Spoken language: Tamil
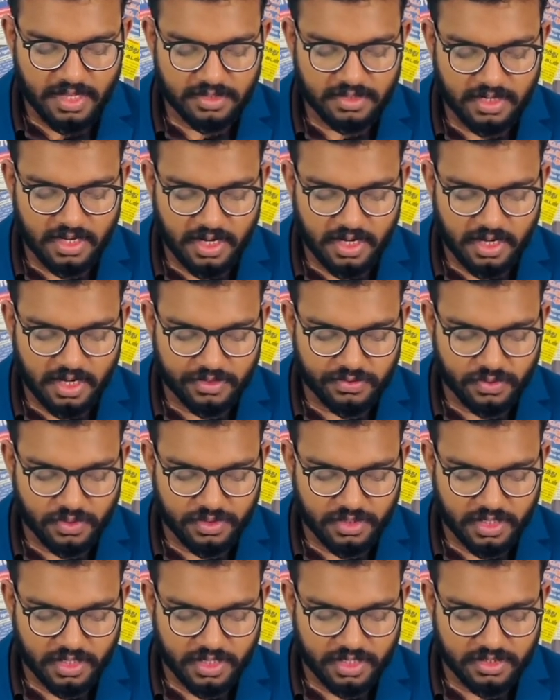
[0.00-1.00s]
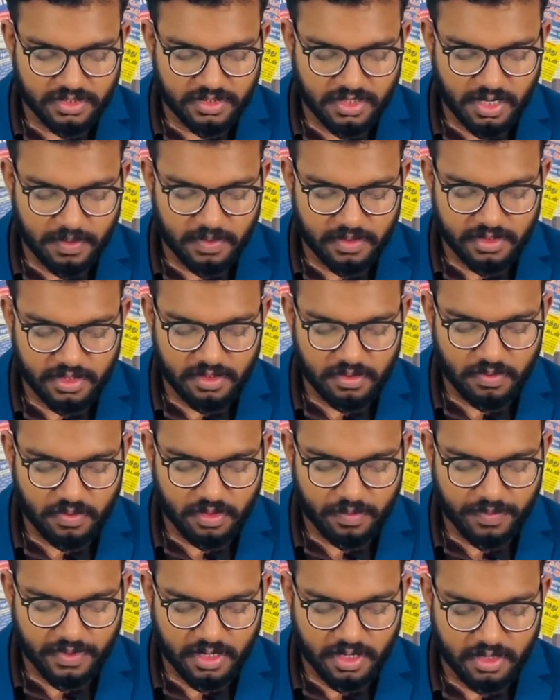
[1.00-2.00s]
ஸ்ரீலங்கா சுதந்திர கட்சி சார்பில் இரண்டு
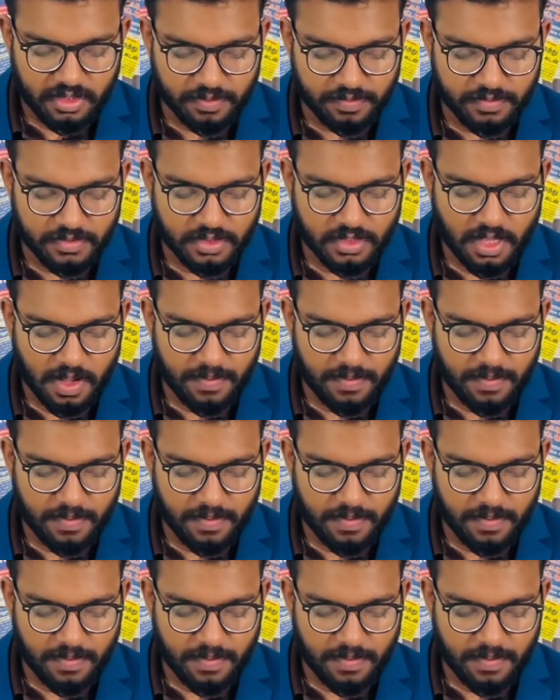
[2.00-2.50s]
உறுப்பினர்களும்